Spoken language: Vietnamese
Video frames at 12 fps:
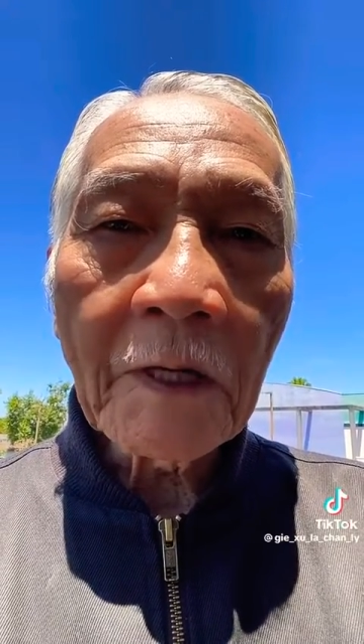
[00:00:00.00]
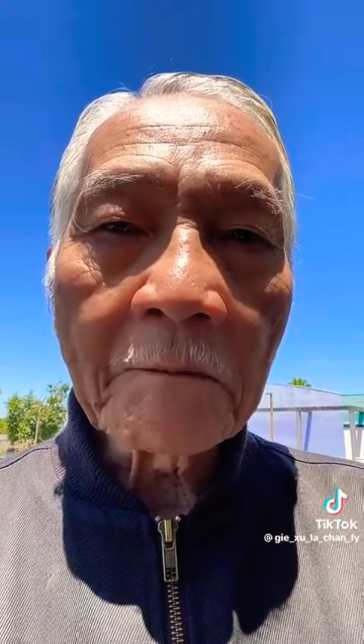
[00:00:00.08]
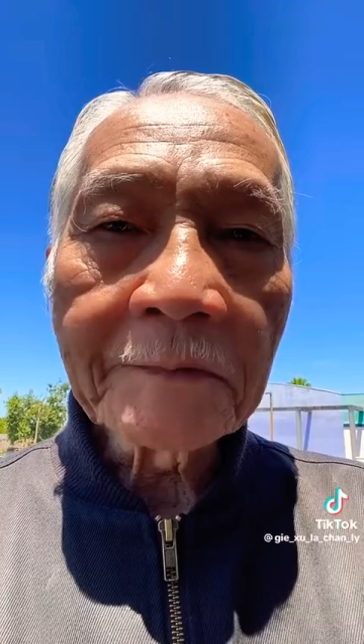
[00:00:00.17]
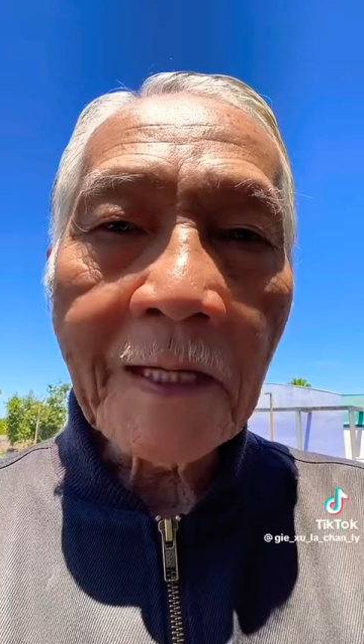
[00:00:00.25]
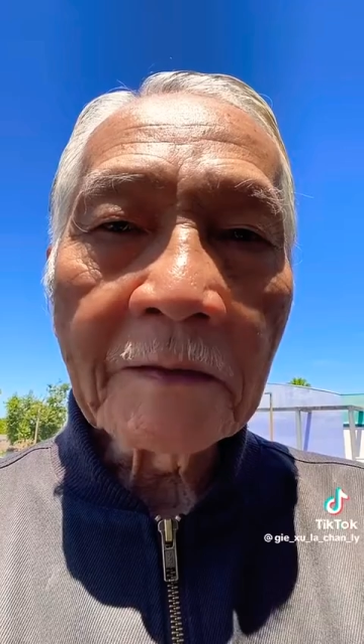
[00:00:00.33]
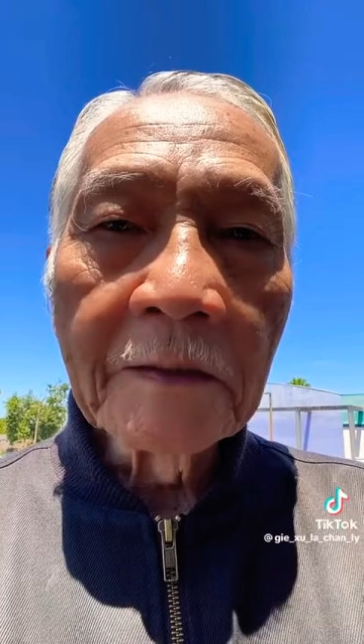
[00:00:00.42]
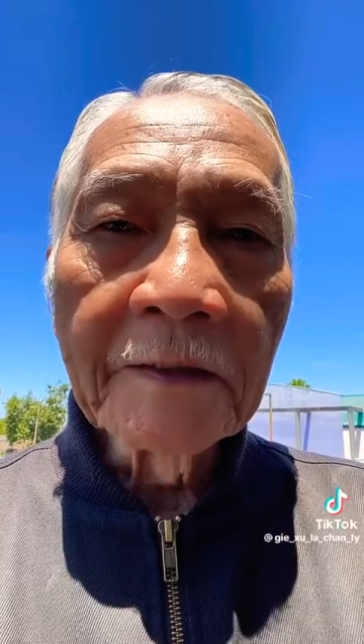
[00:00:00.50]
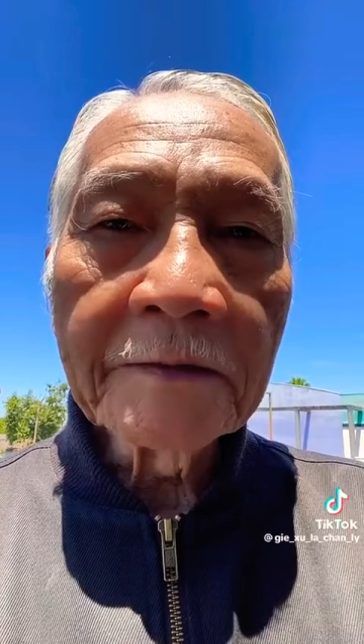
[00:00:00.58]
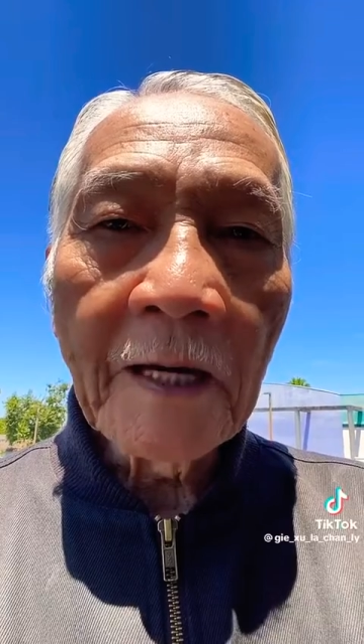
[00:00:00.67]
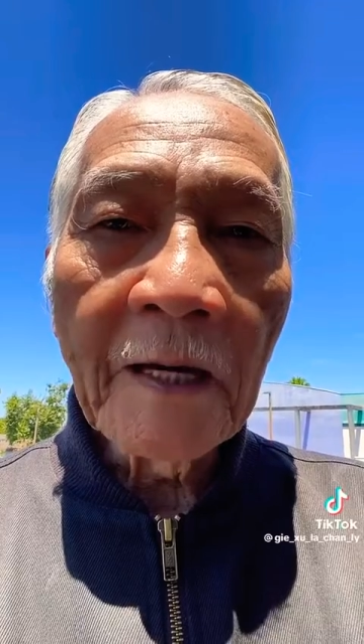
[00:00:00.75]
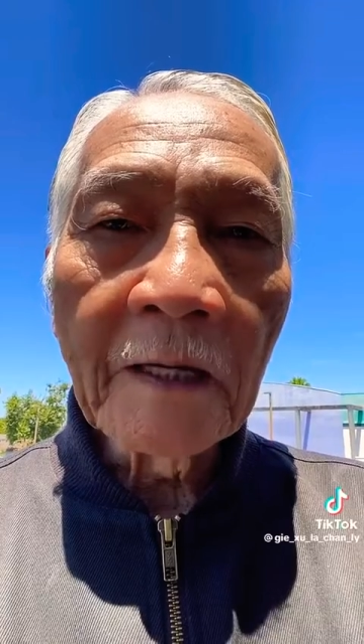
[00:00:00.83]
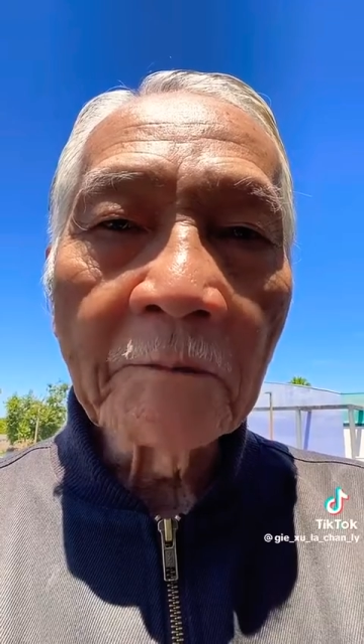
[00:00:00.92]
lòng các ngươi
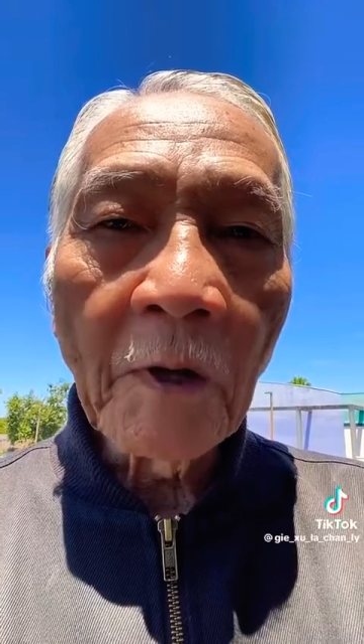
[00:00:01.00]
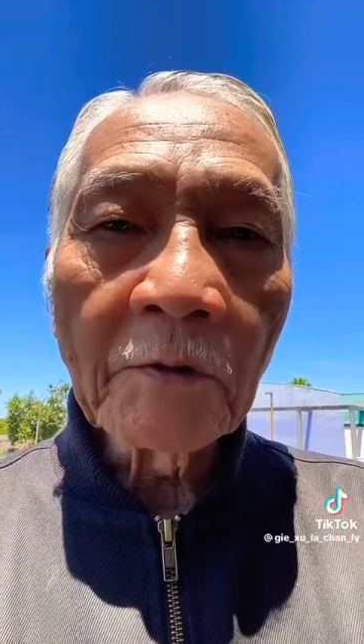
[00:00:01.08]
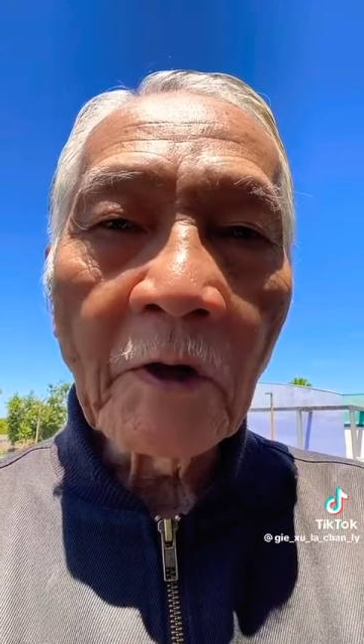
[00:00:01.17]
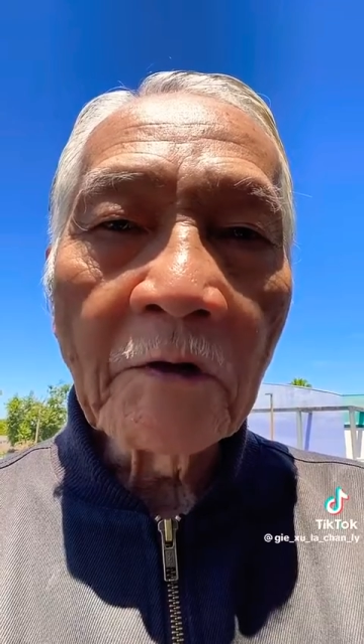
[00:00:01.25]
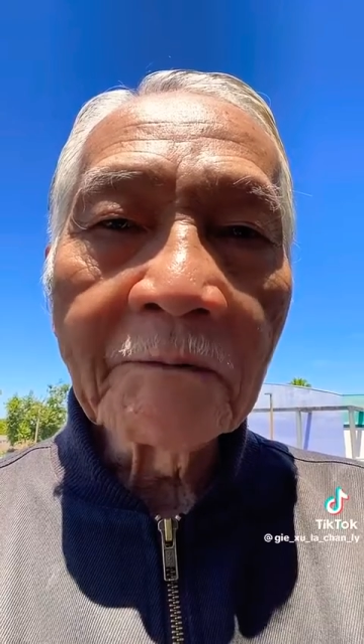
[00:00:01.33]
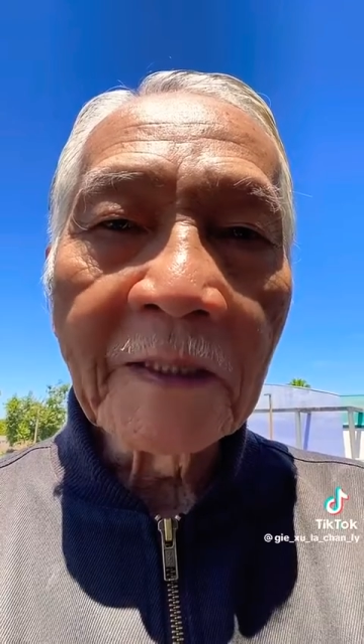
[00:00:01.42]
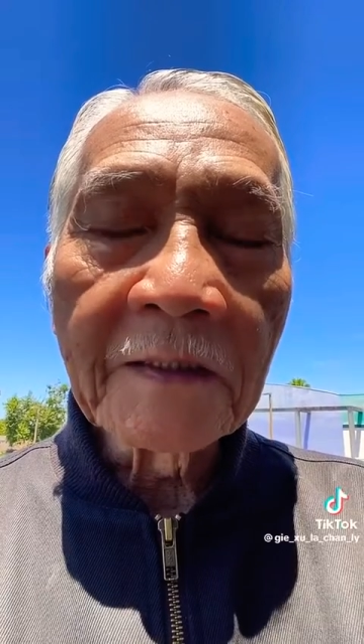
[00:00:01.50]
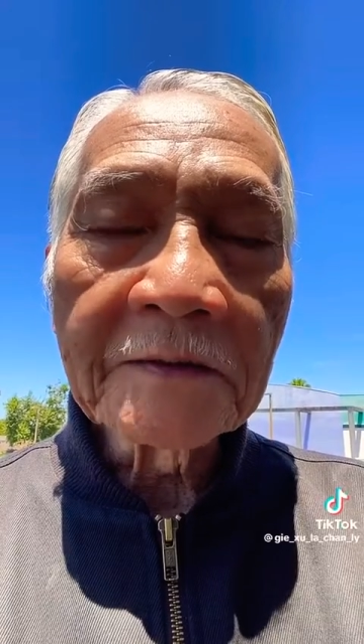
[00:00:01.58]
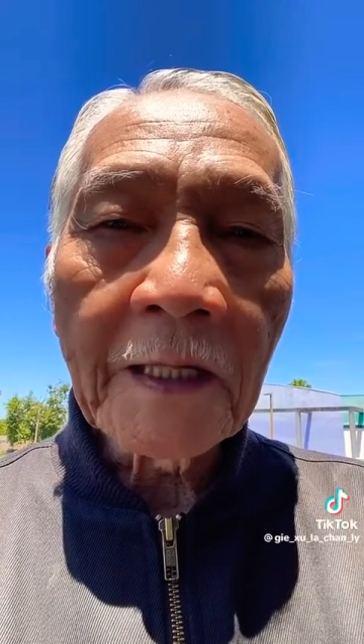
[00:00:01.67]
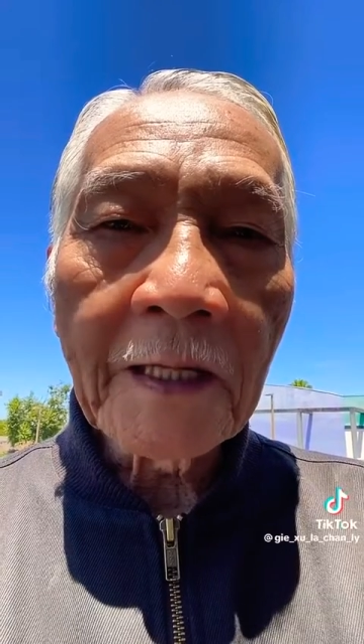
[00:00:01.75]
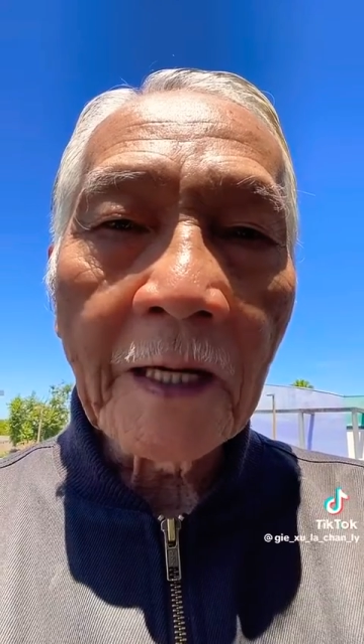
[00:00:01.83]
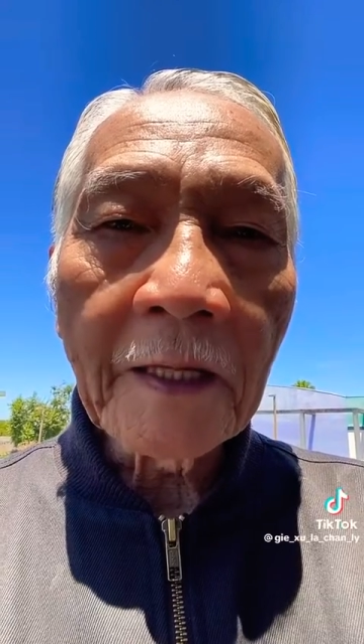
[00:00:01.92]
chế hề bối rối và đừng
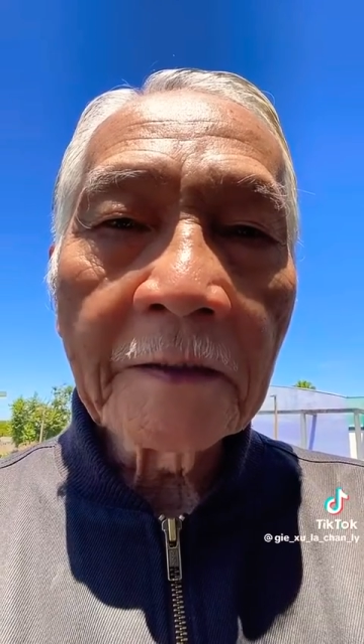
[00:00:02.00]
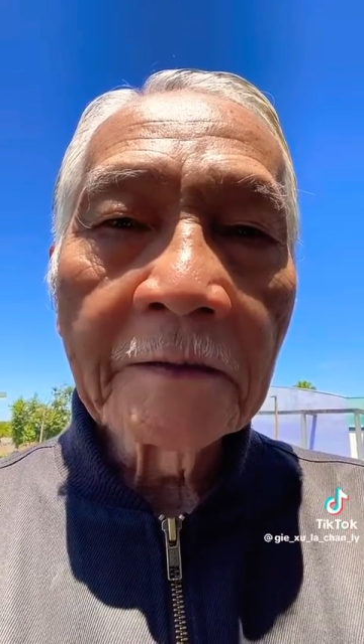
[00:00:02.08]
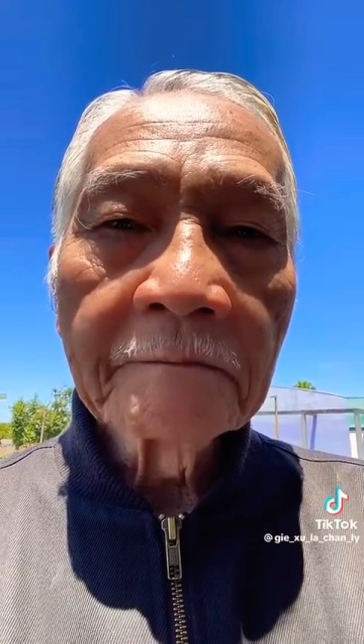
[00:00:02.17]
sợ hãi.